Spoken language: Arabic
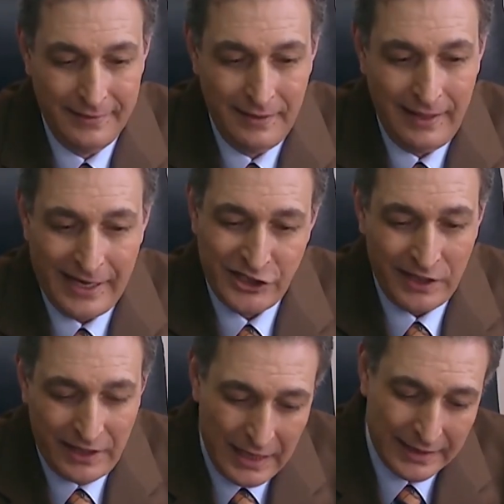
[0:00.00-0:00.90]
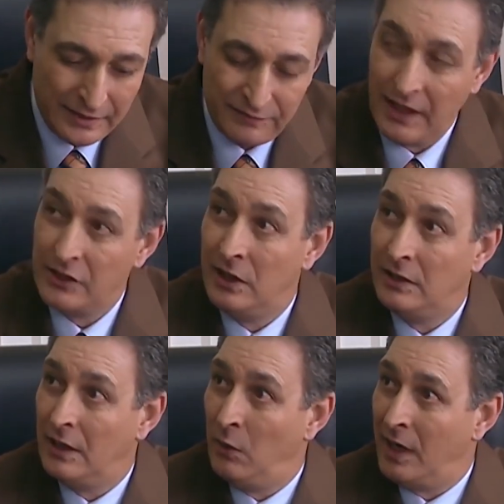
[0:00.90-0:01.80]
عشان كده هتفتح
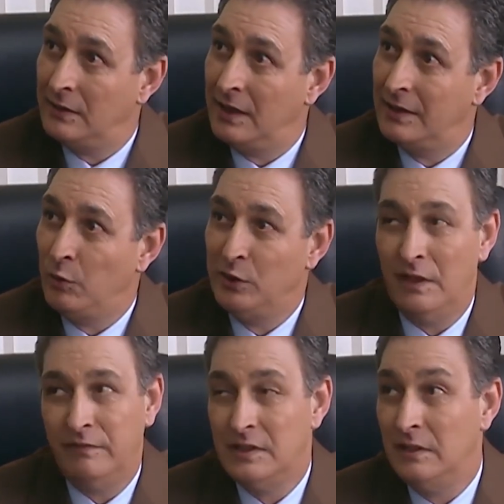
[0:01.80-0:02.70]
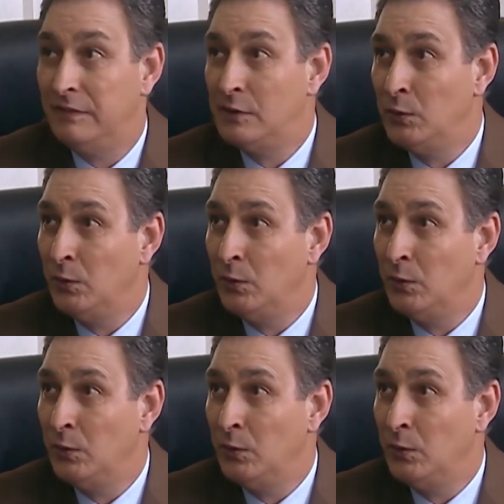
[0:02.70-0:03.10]
شركه لوحدك وتنافسني في السوق